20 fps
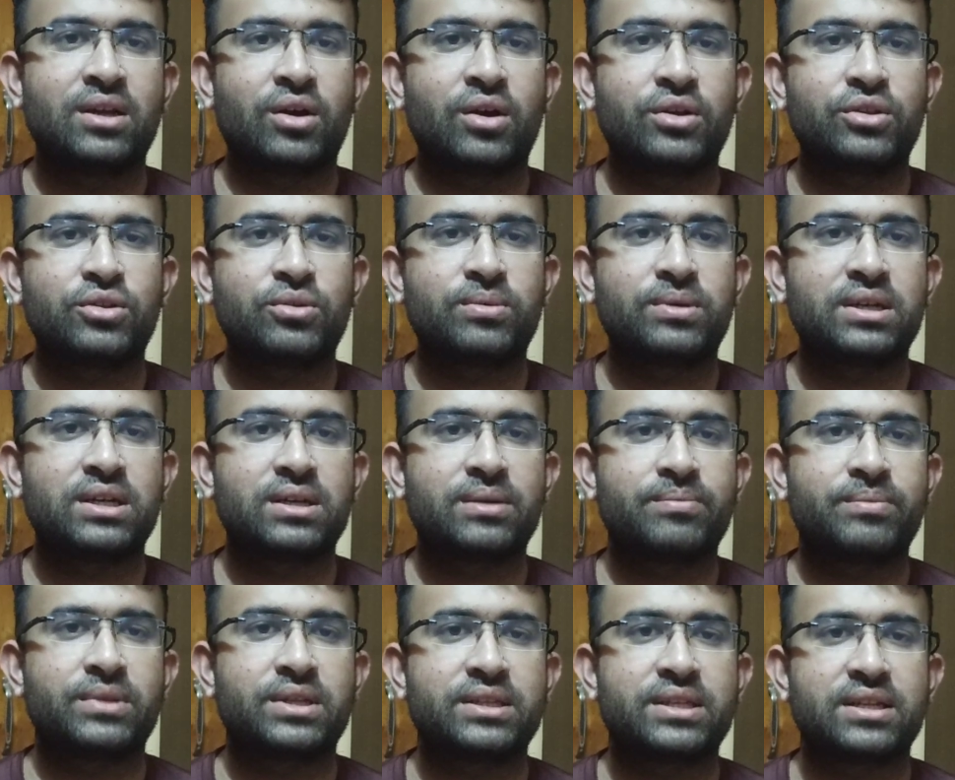হয়তো বা
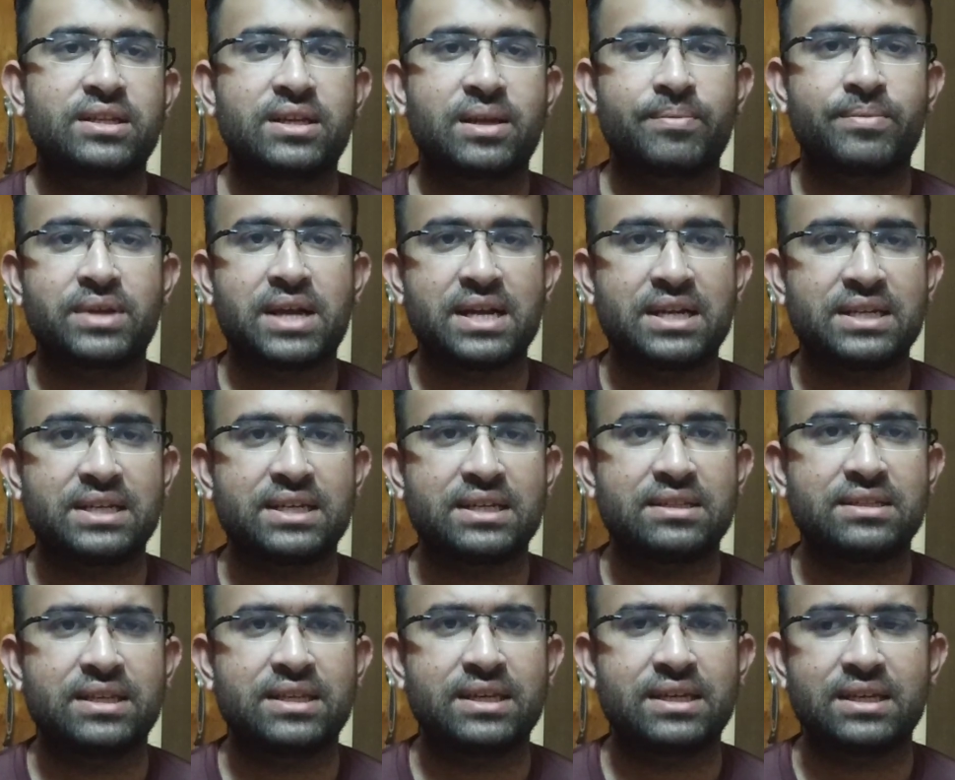তাদের আপনার আইডি
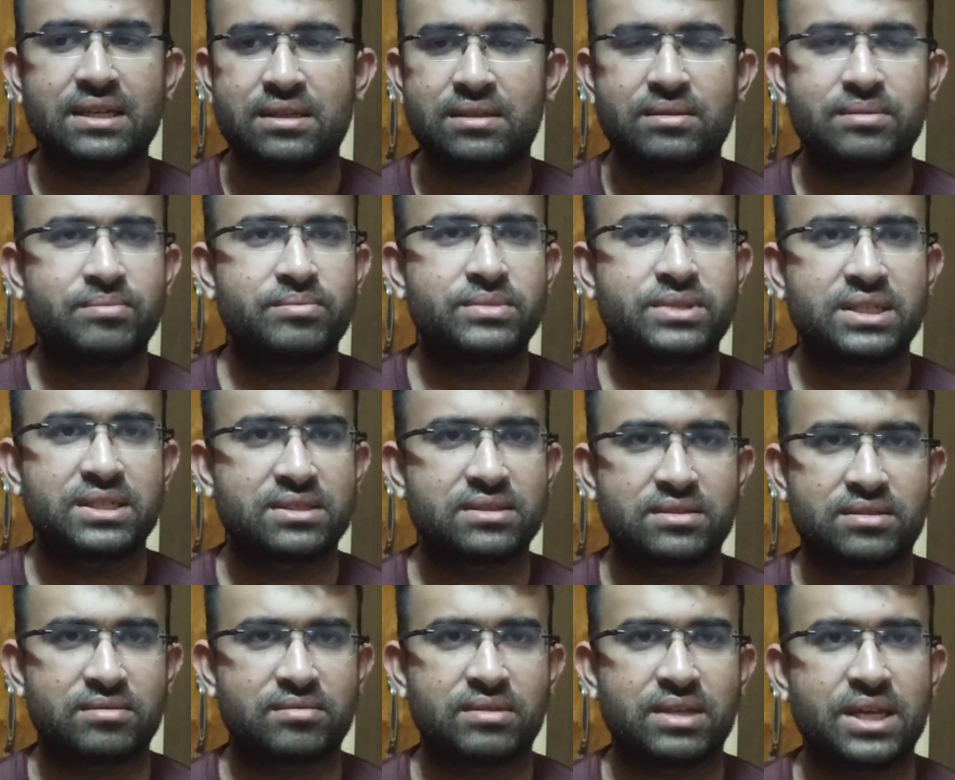কার্ড দেখে জাস্ট
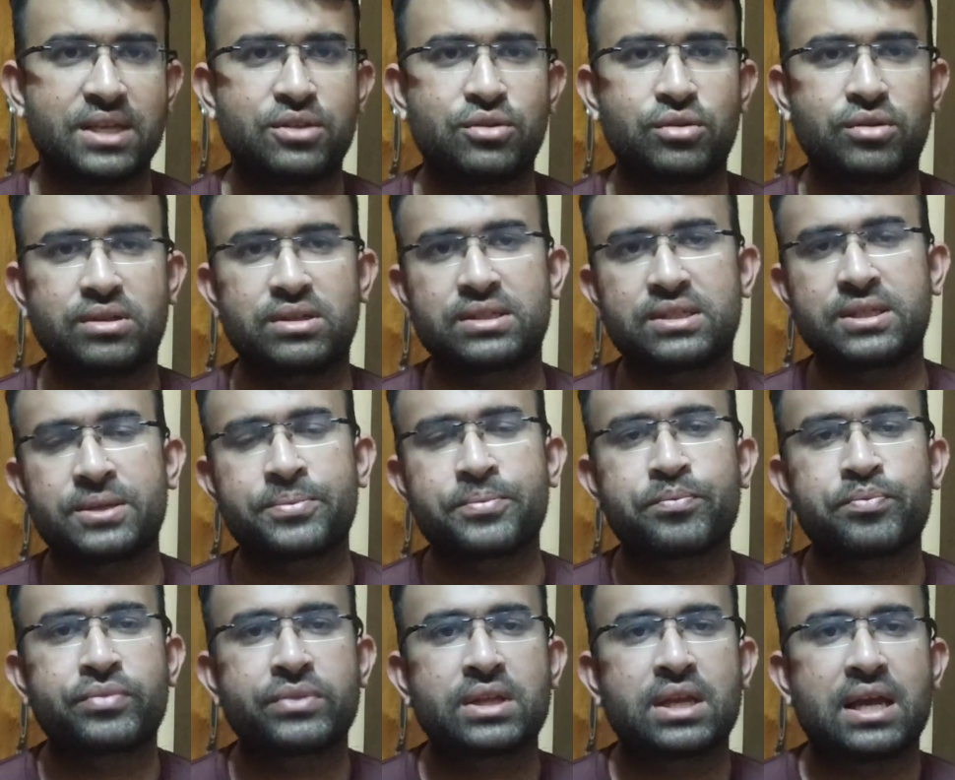এই তো আর কি
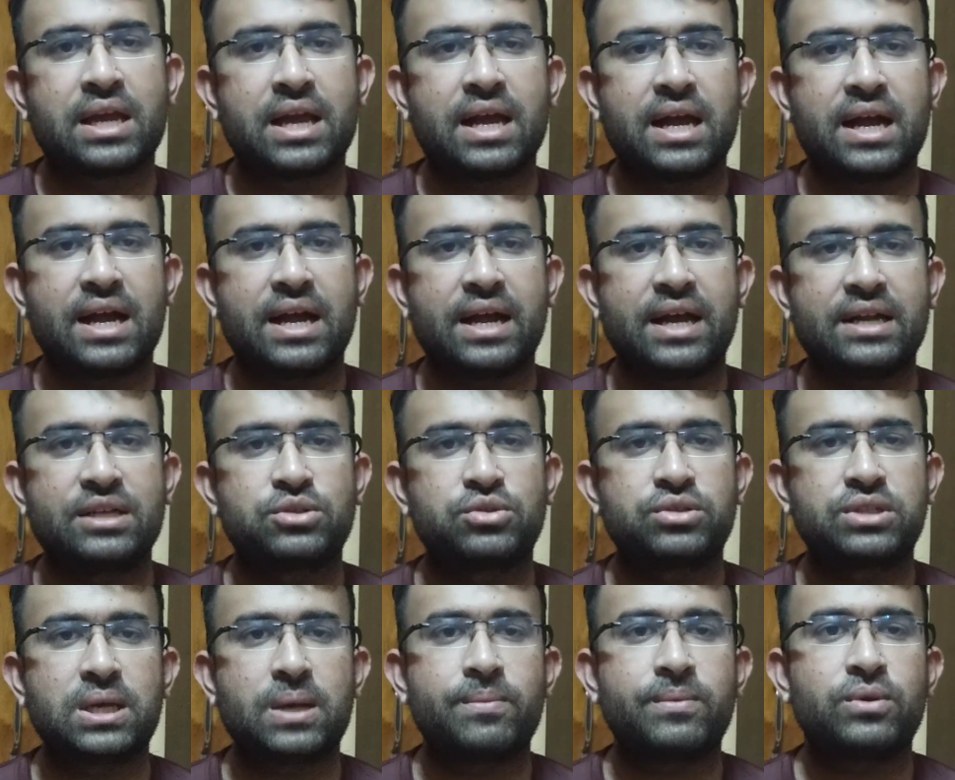আর
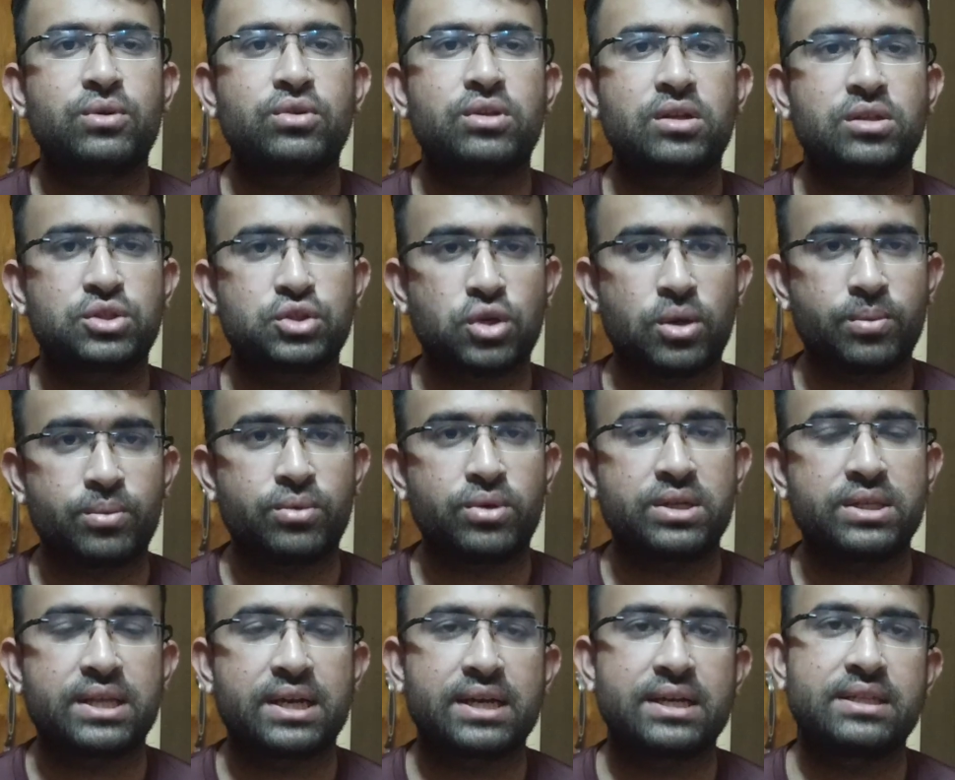যদি আপনি কোথাও জব
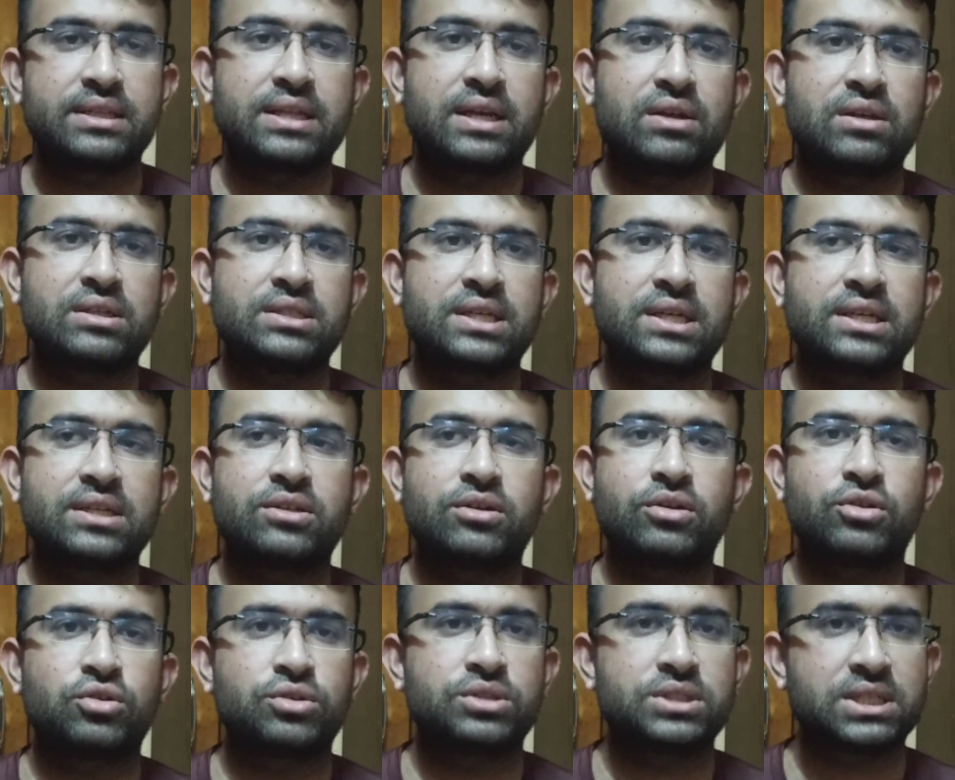করে থাকেন তাহলে সেক্ষেত্রে
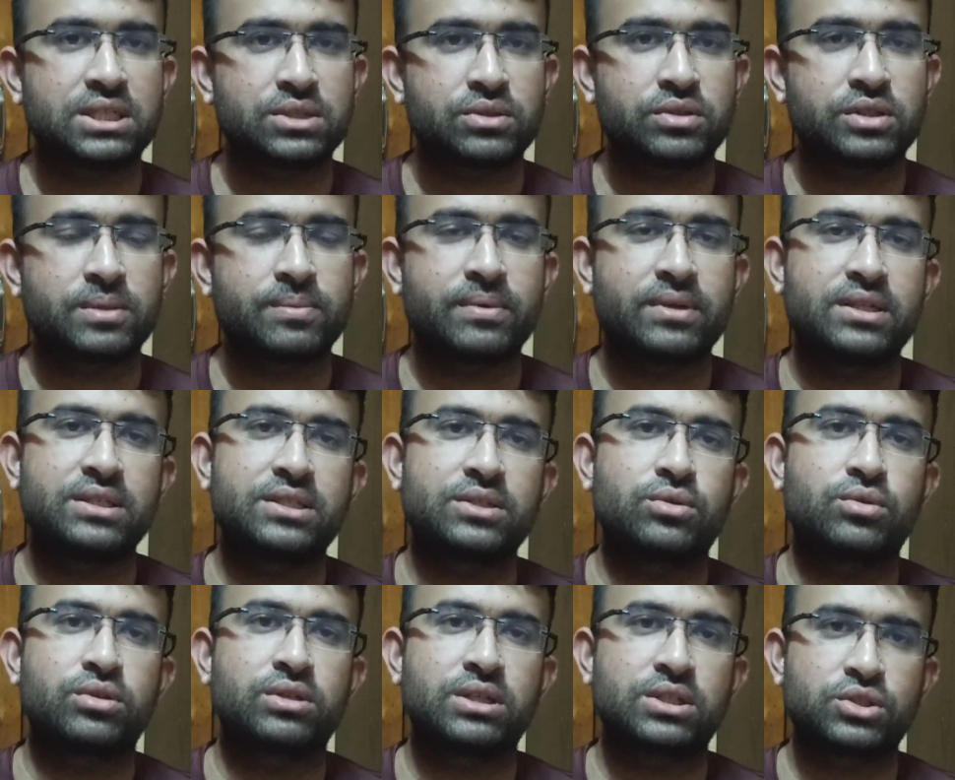হয়তো জিজ্ঞেস করতে পারে যে
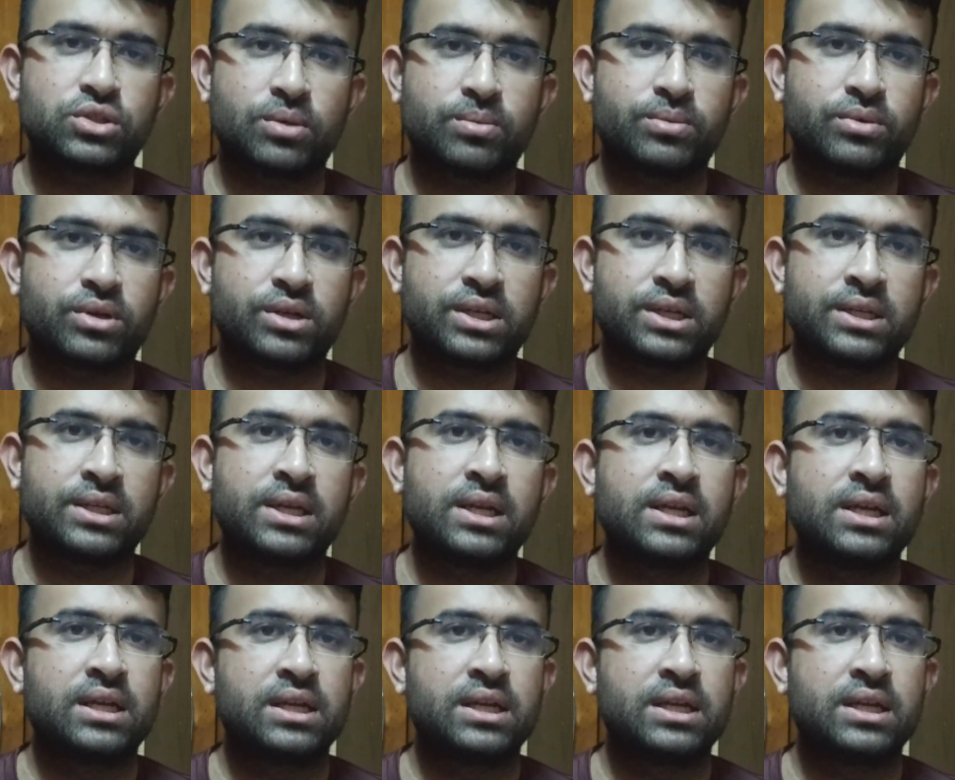কোথায় জব করেন